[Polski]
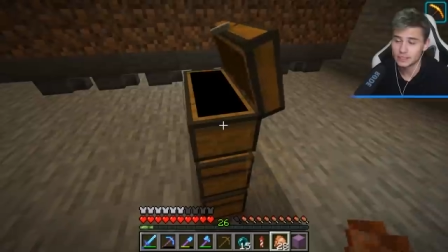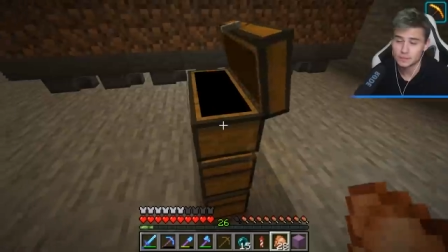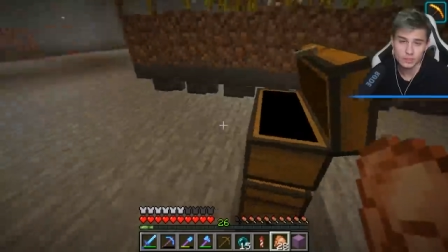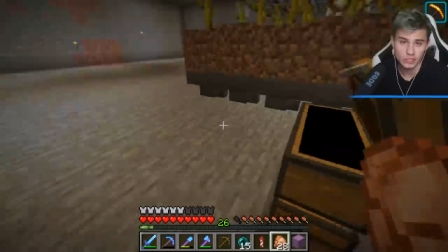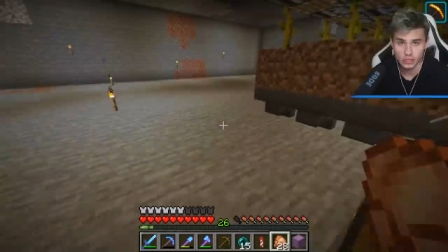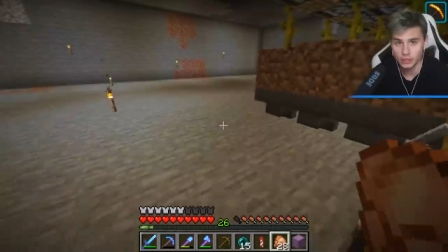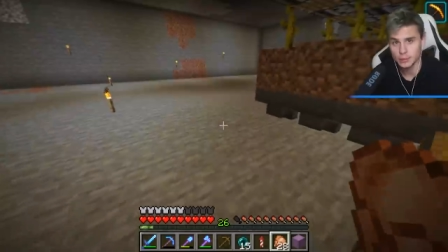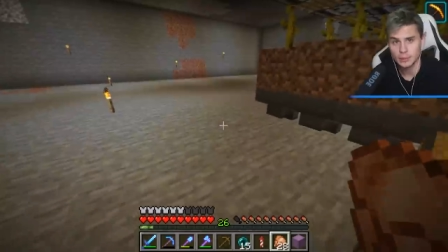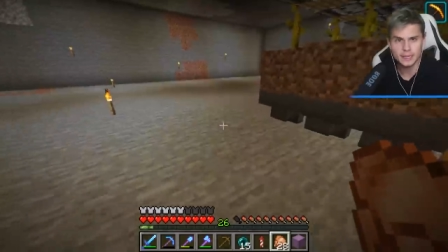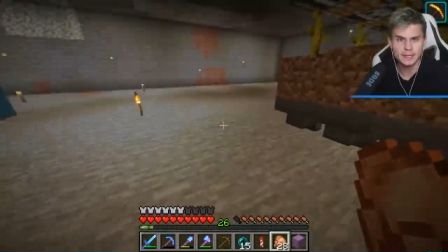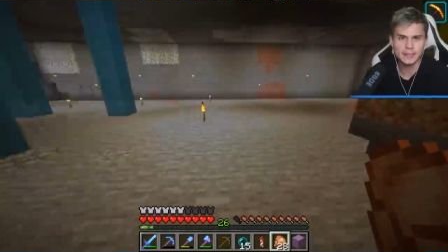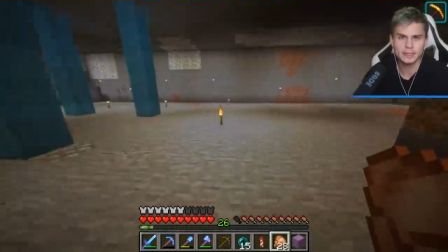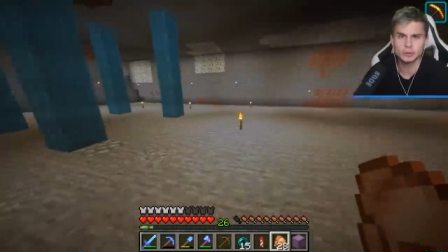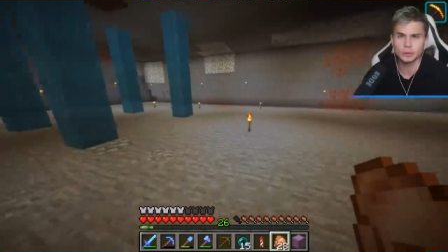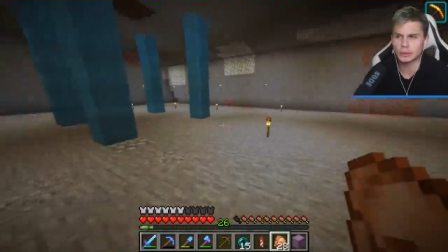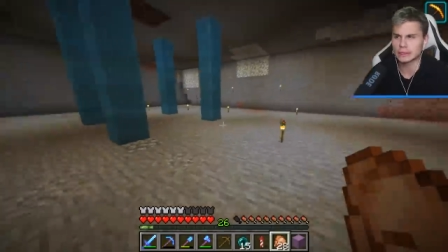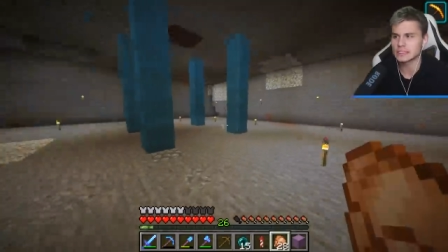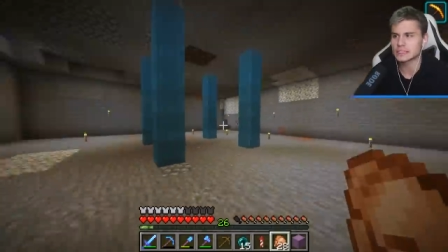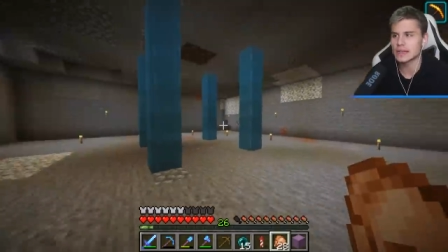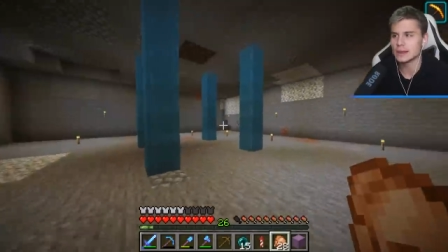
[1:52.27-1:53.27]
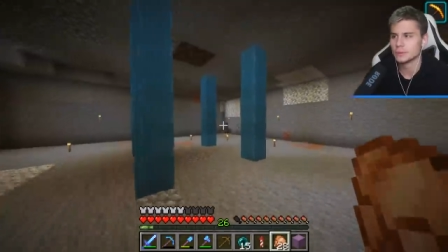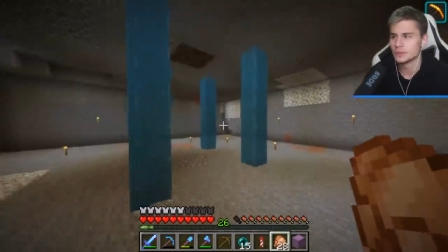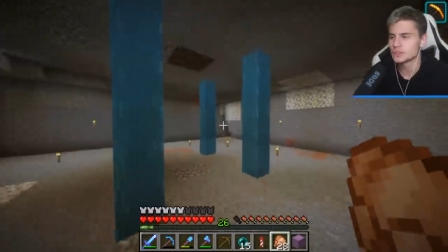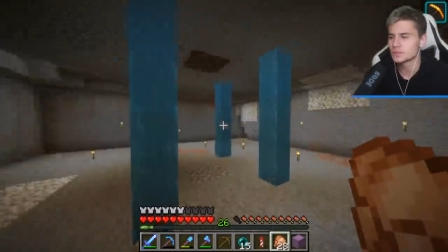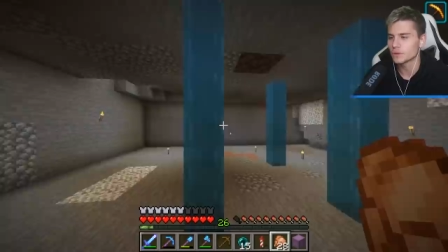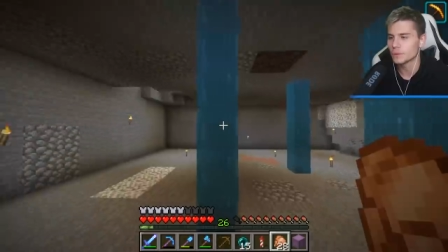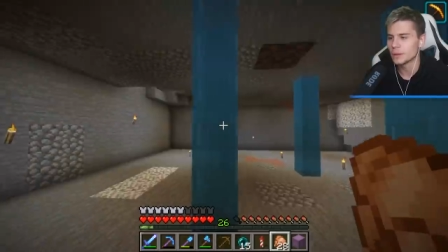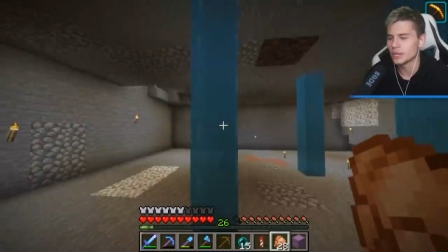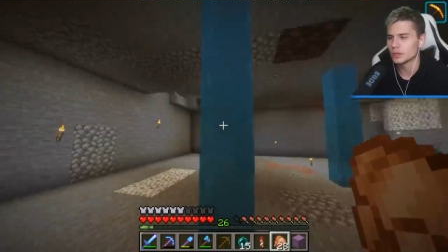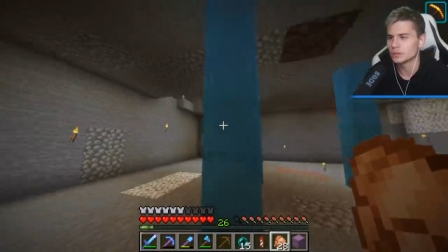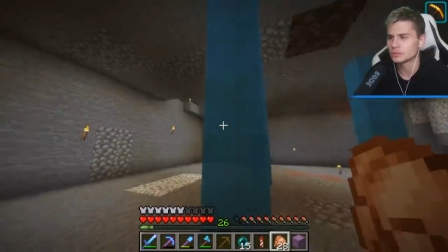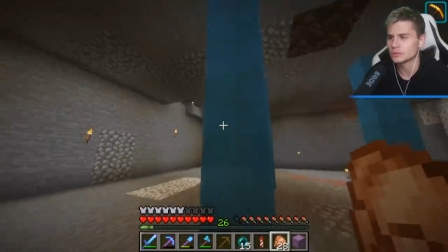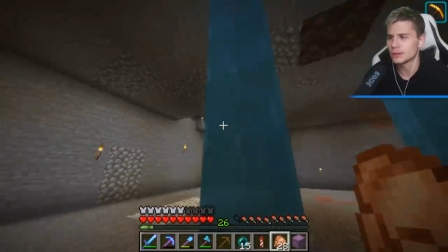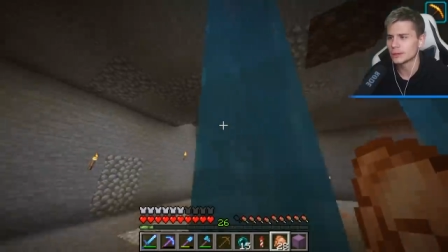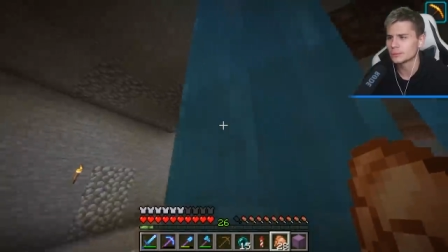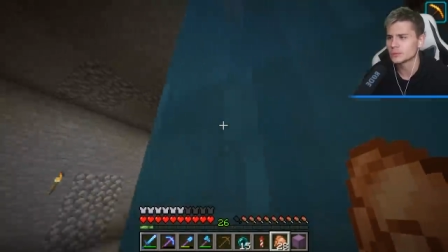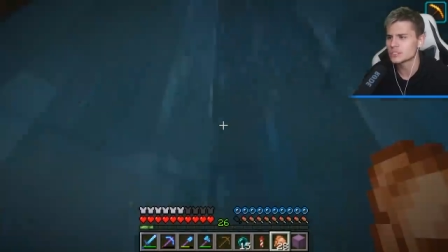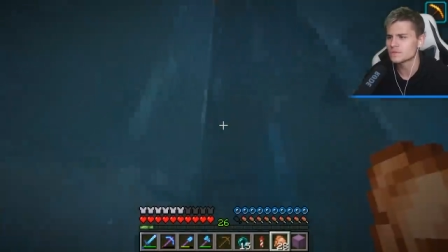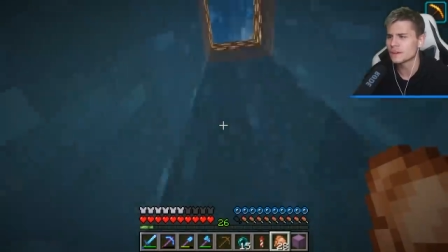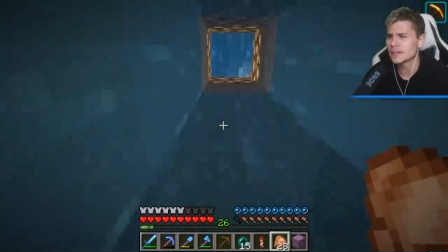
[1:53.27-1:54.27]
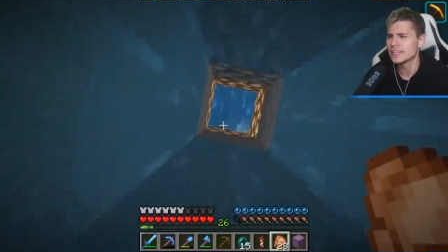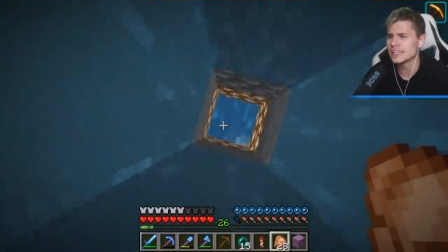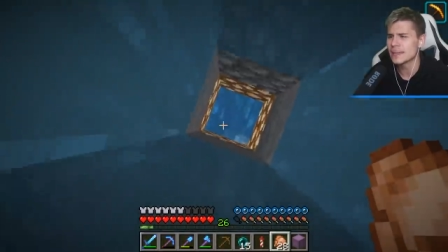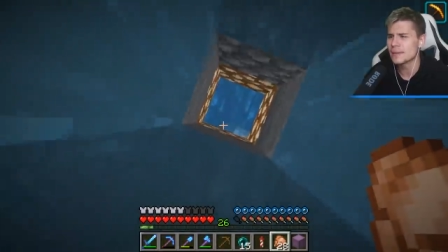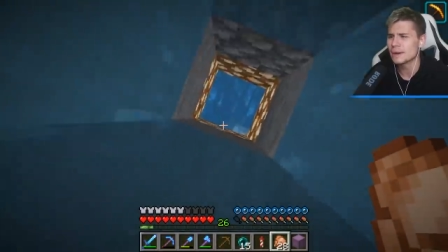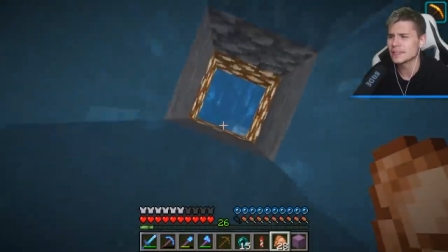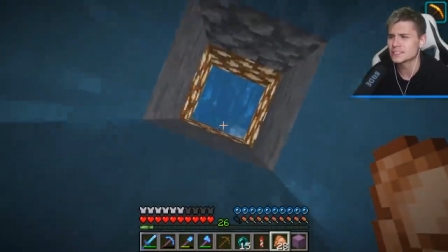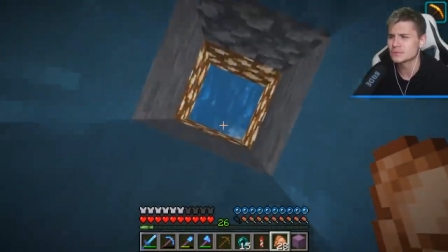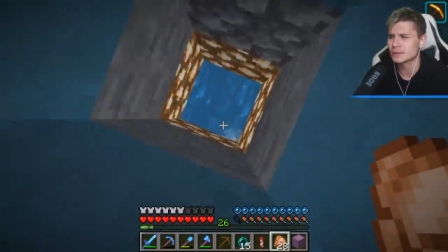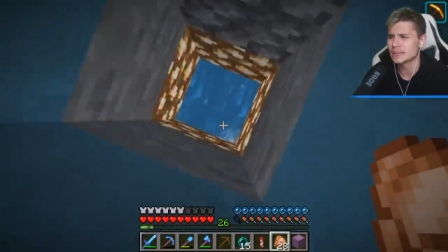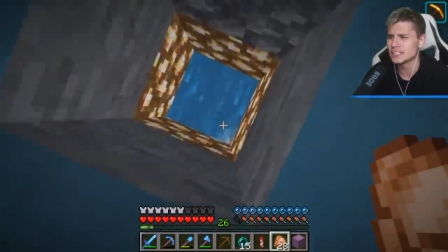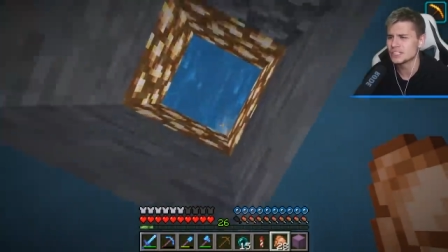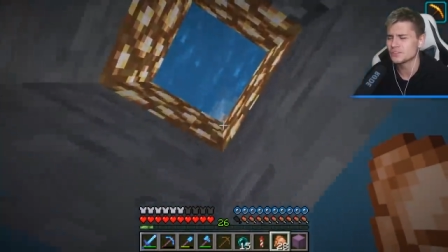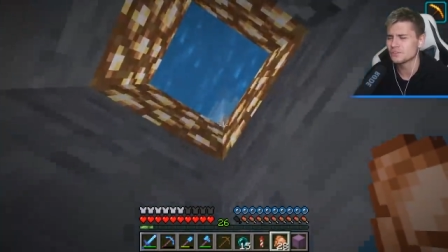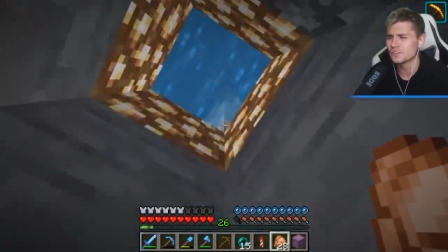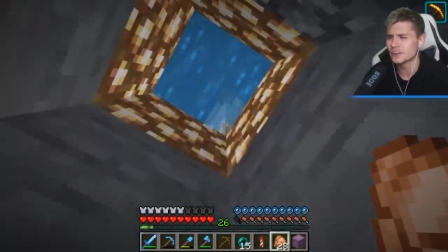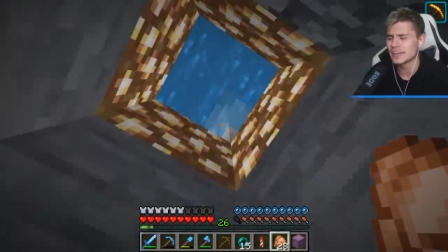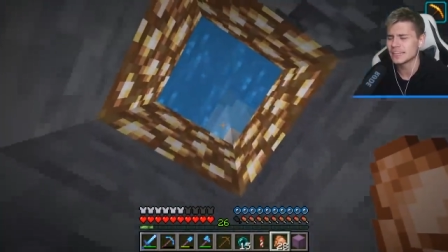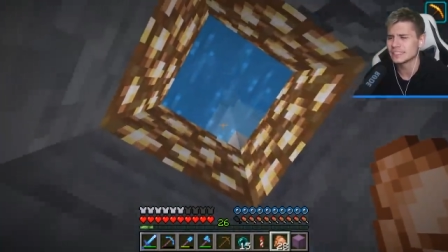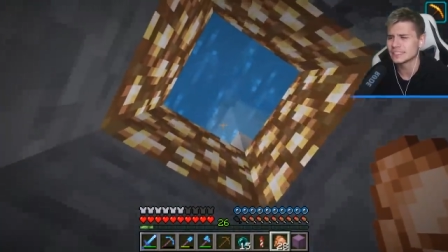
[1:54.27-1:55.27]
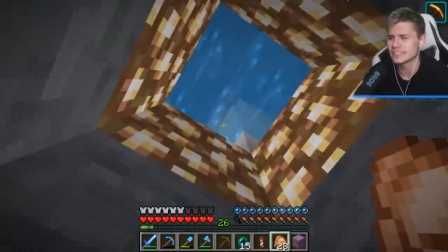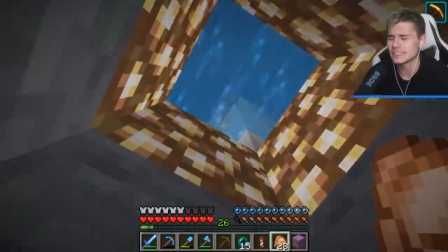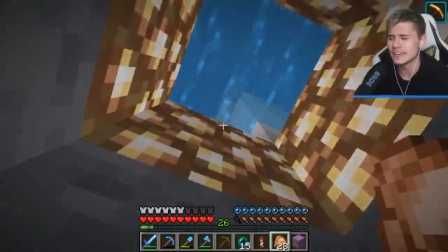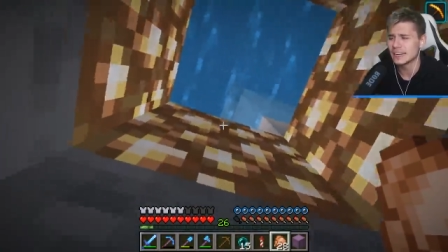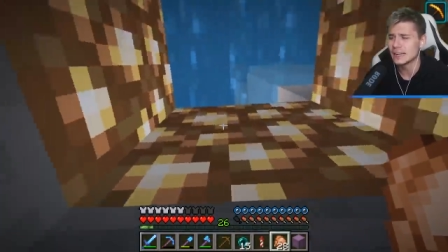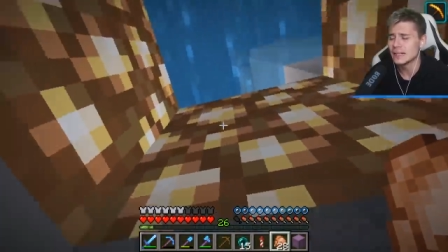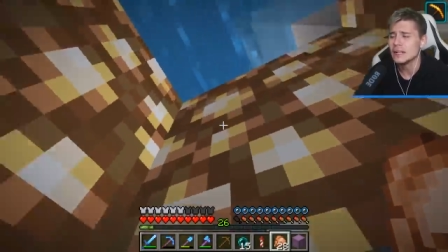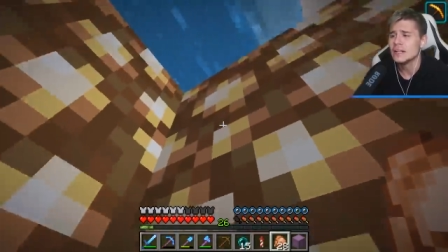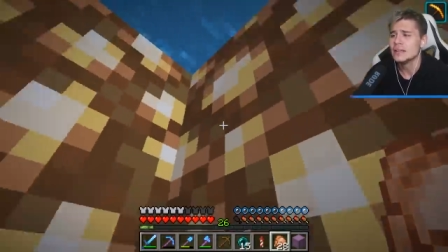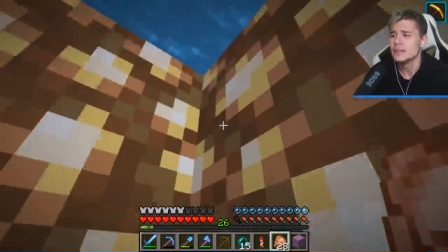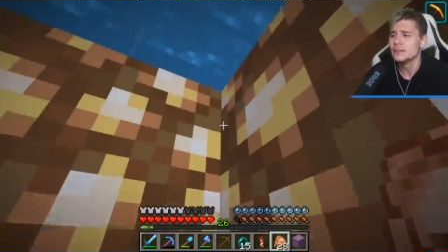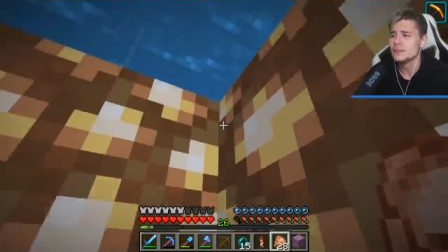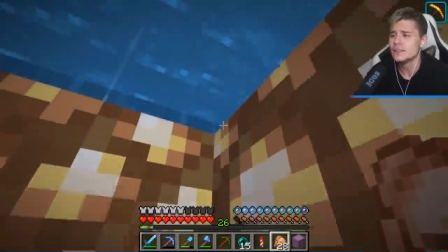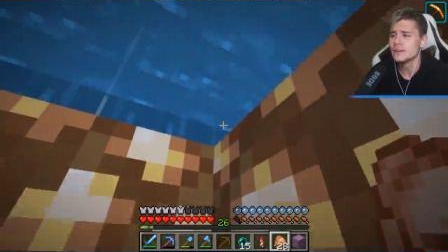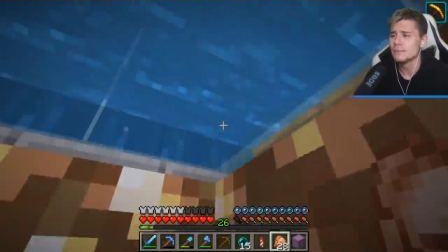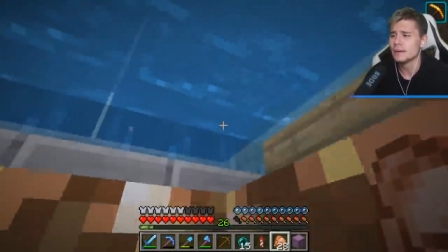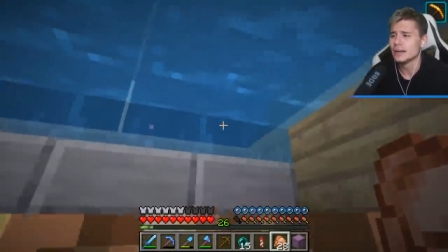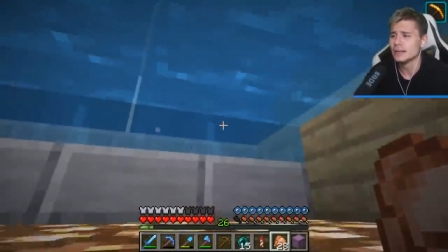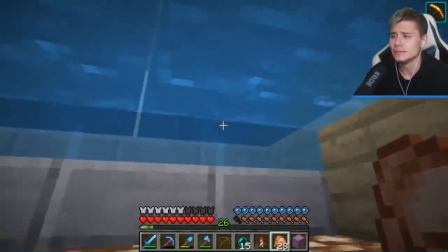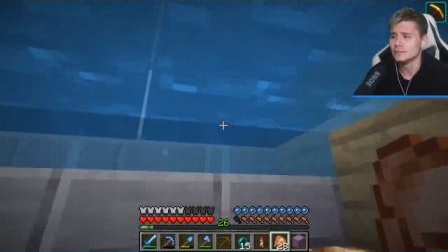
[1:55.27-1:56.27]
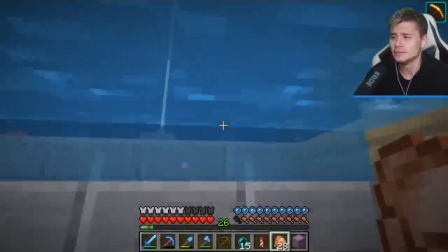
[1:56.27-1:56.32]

Więc będziemy mieli niedługo całe mnóstwo melonów i arbuzów, ale nie ma, słuchajcie, Franka i nie ma